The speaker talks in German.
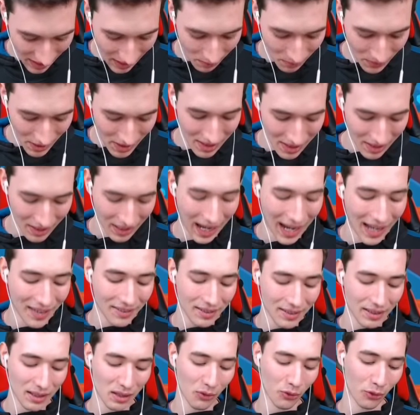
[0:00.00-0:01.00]
eben, dass der
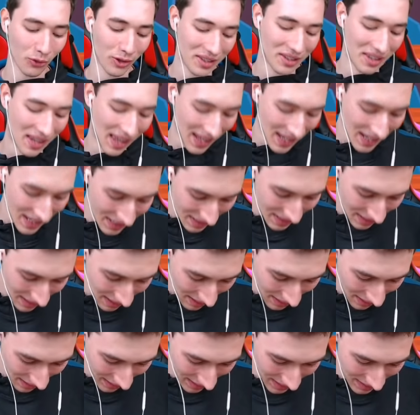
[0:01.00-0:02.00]
Angriff
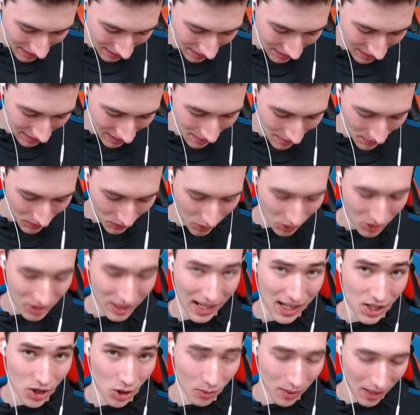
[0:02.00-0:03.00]
leider, leider
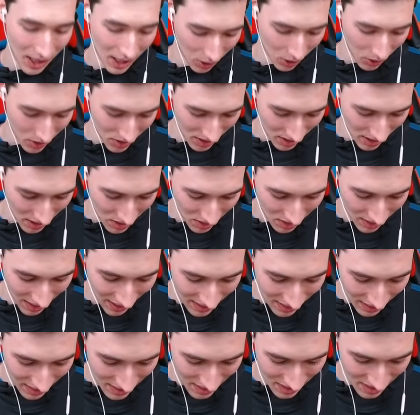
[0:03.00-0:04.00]
total normal aussieht. Also
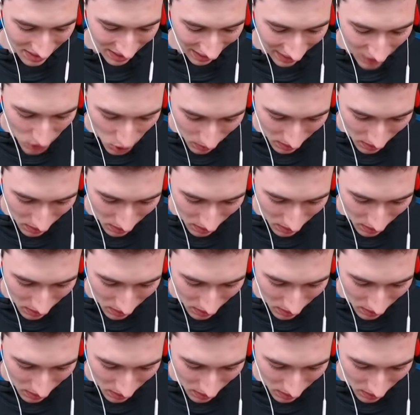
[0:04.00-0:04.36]
leider ist es kein